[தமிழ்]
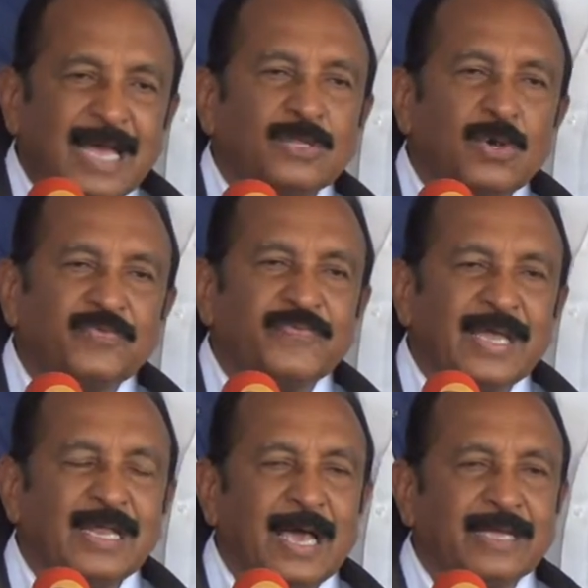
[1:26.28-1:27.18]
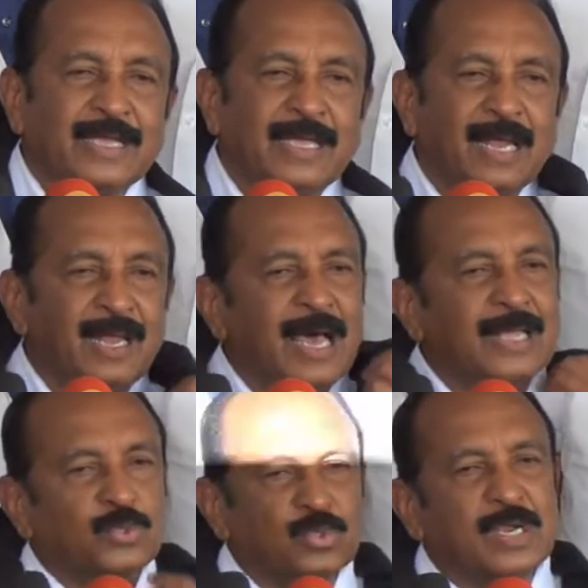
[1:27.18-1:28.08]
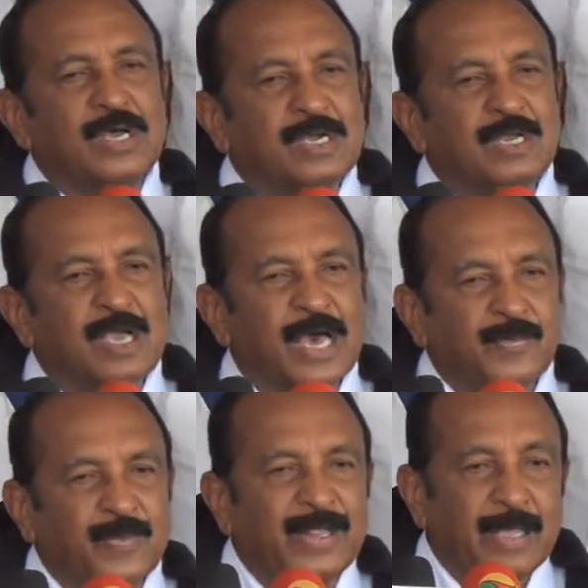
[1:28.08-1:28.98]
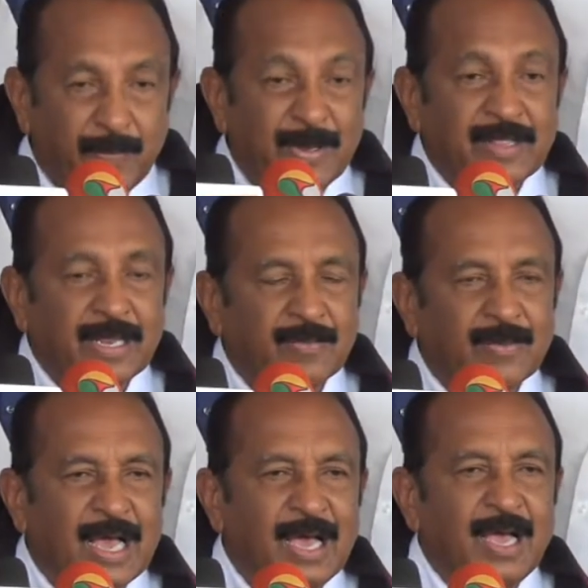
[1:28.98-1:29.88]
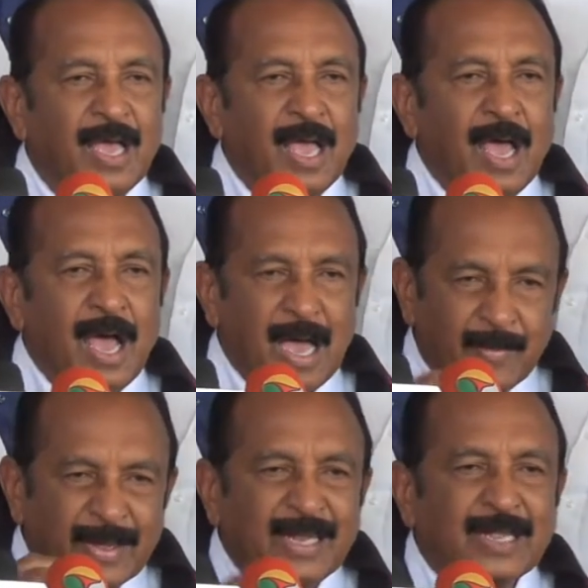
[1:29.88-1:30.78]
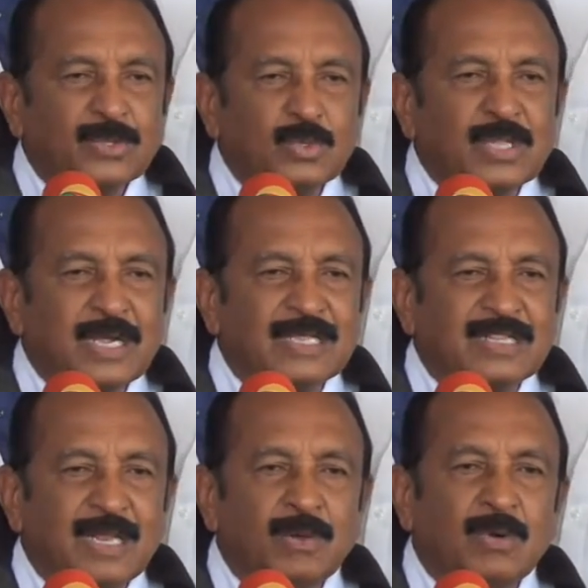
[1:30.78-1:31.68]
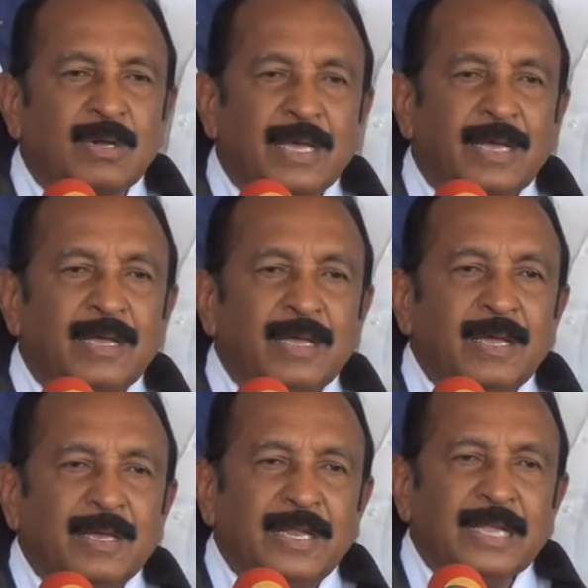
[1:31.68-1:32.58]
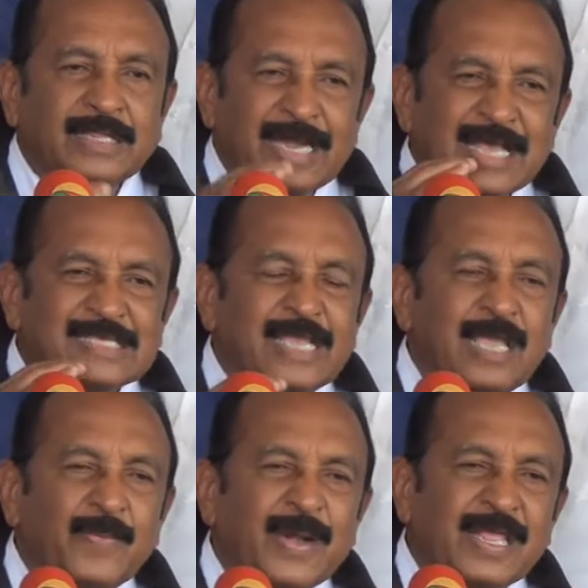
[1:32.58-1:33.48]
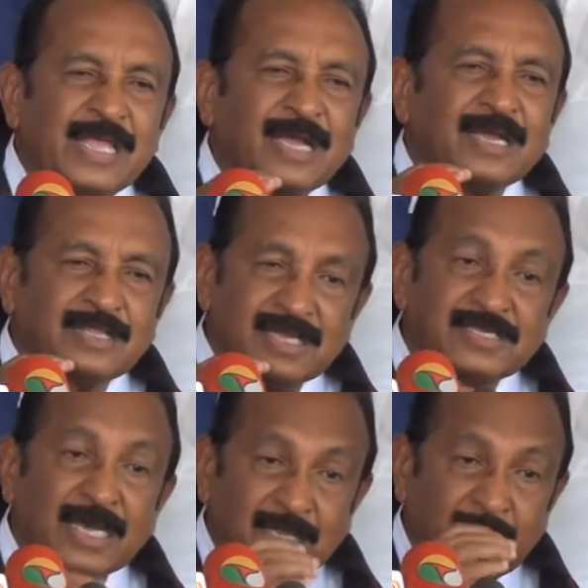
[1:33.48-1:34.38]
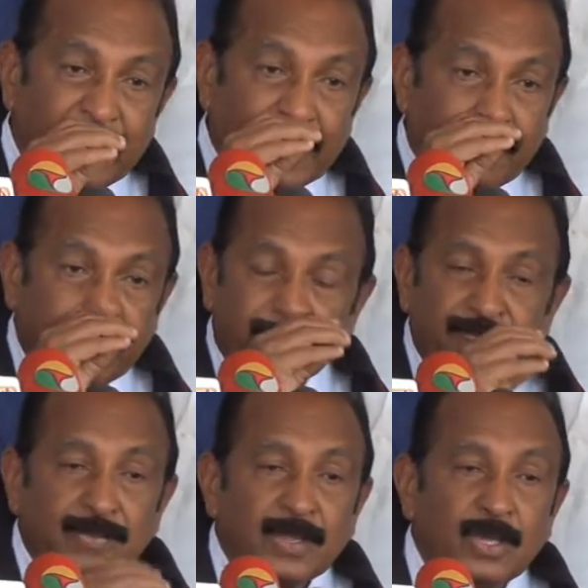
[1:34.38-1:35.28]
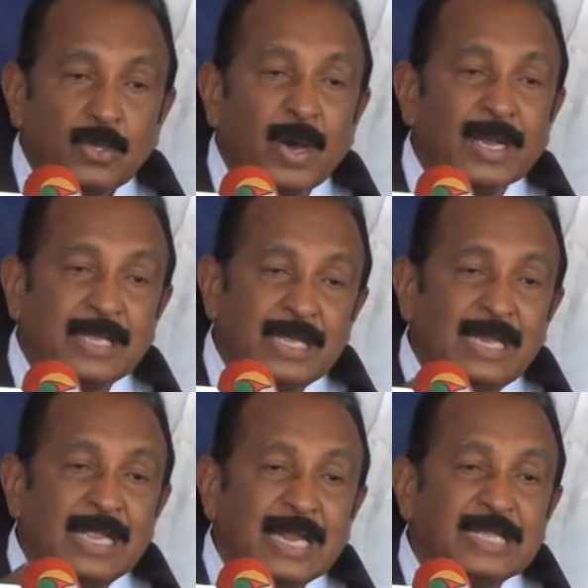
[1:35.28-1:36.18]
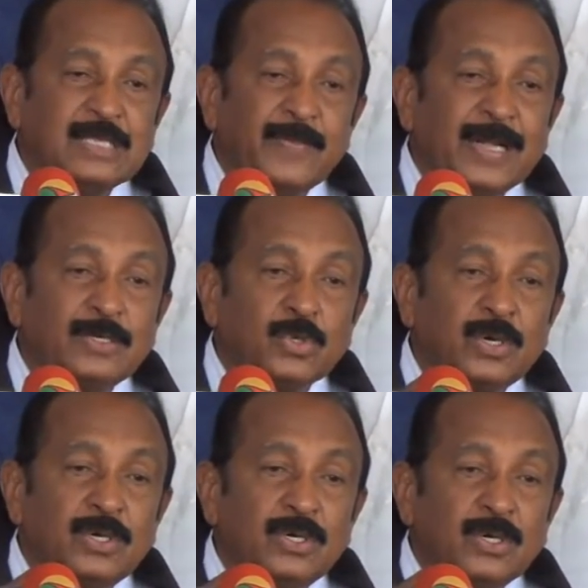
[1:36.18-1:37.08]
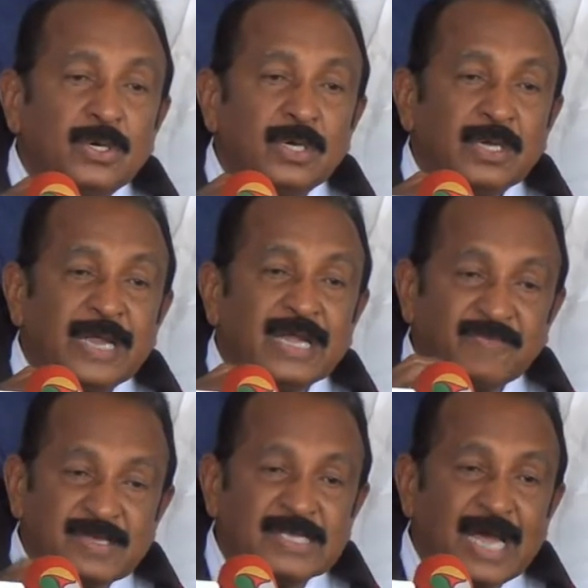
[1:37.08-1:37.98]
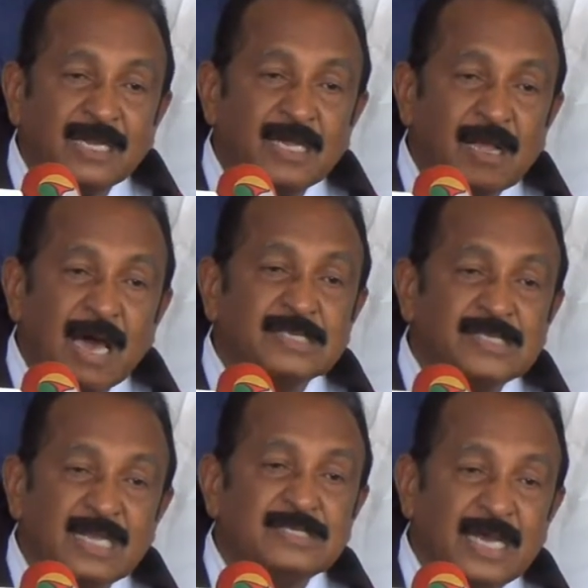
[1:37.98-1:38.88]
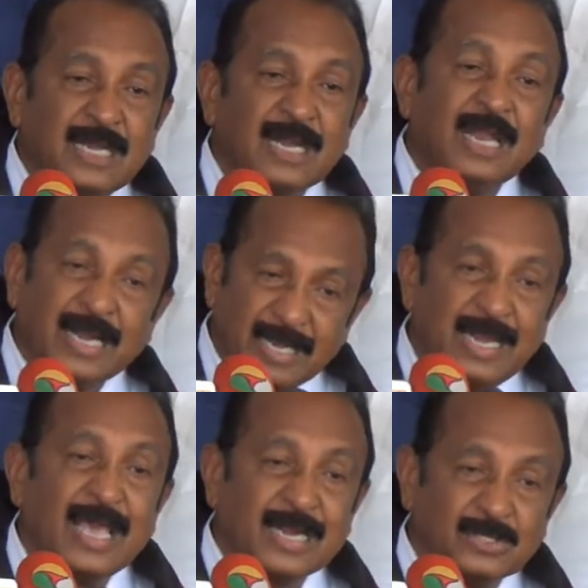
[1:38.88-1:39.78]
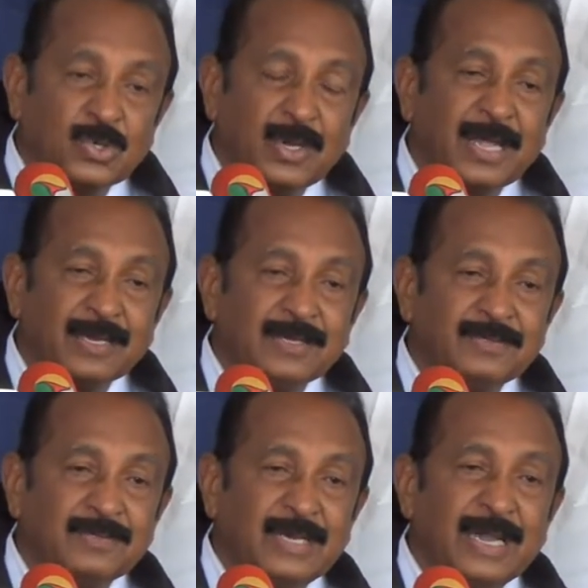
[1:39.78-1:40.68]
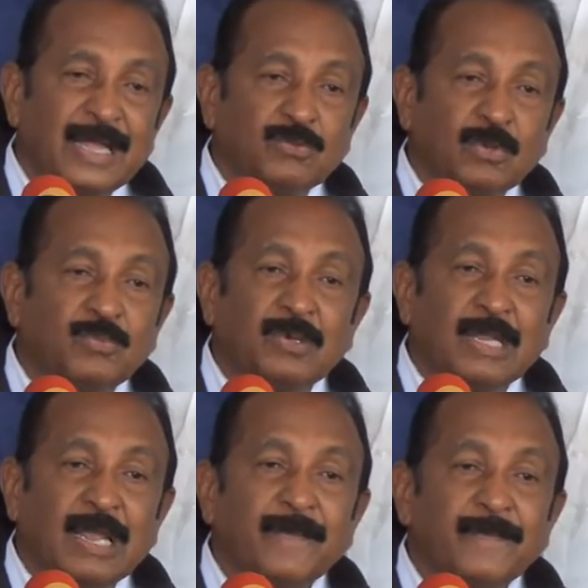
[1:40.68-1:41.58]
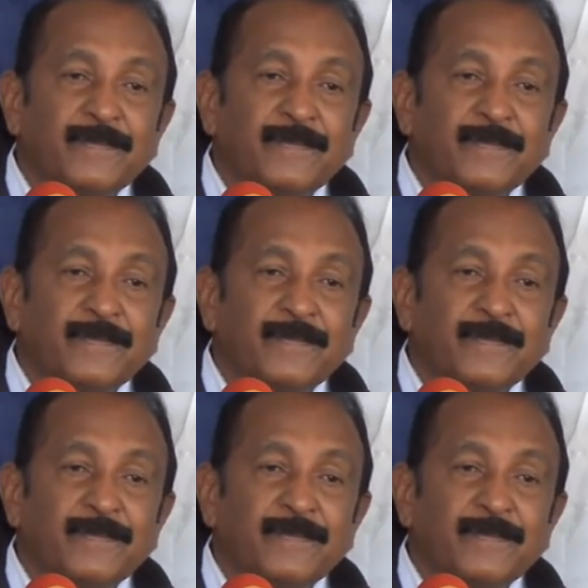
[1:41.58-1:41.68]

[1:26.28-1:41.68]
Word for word: தான் இது ஒரு ஃபைல் ஆக்கி எல்லா தூதரகங்களுக்கு அனுப்புறது எப்படி தெரியும்னா அமெரிக்க தூதரகத்தில் உங்களை நீங்கள் தடை செய்யப்பட்ட இயக்கத்தை சேர்ந்தவர் யூ ஆர் இன்எலிஜிபிள் டு கெட் விசான்னு கான்சல் ஜென்ரல் என்கிட்ட நேராக சொன்னார் ரெண்டாயிரத்தி ஒன்பதில்